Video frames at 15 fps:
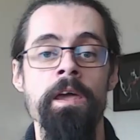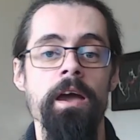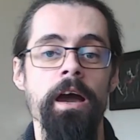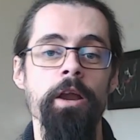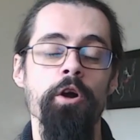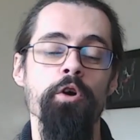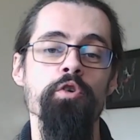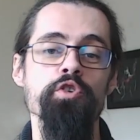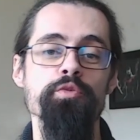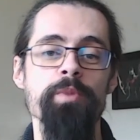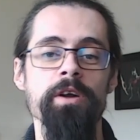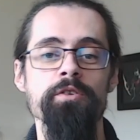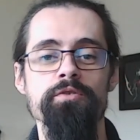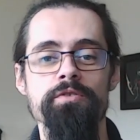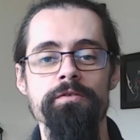Alors quand je
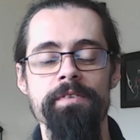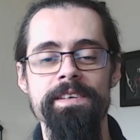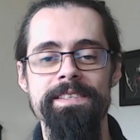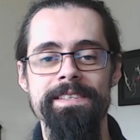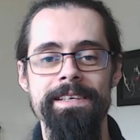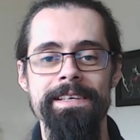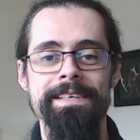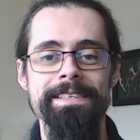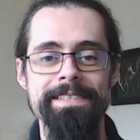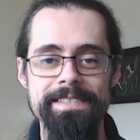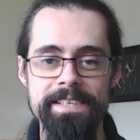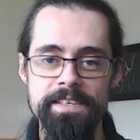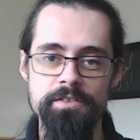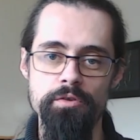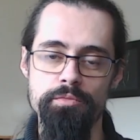parle de se fixer
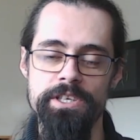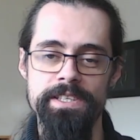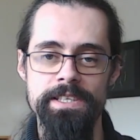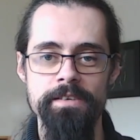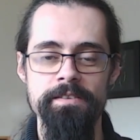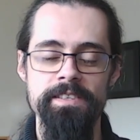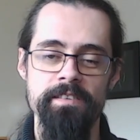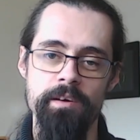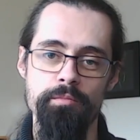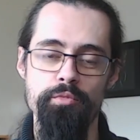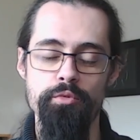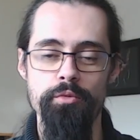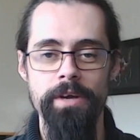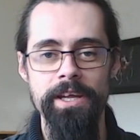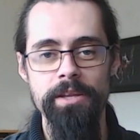ses objectifs, ça va
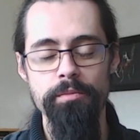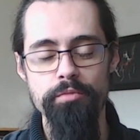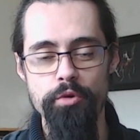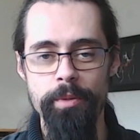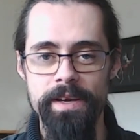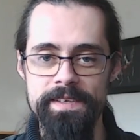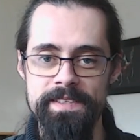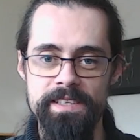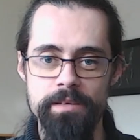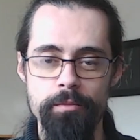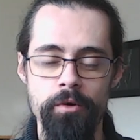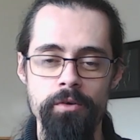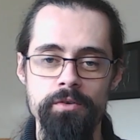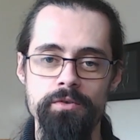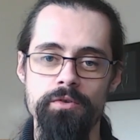être plus
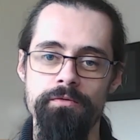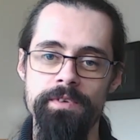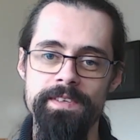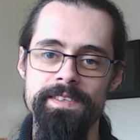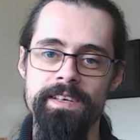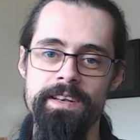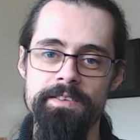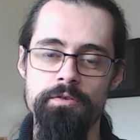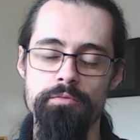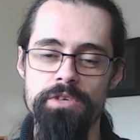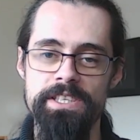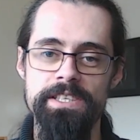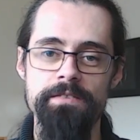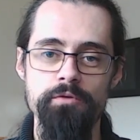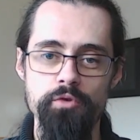précisément se fixer les
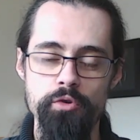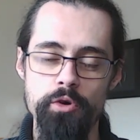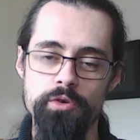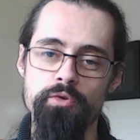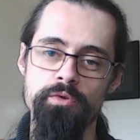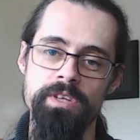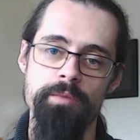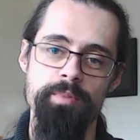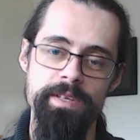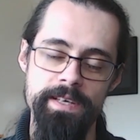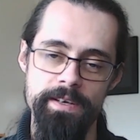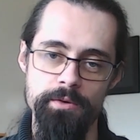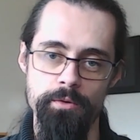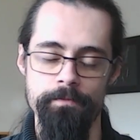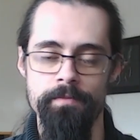objectifs de son
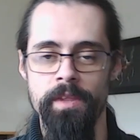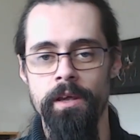application.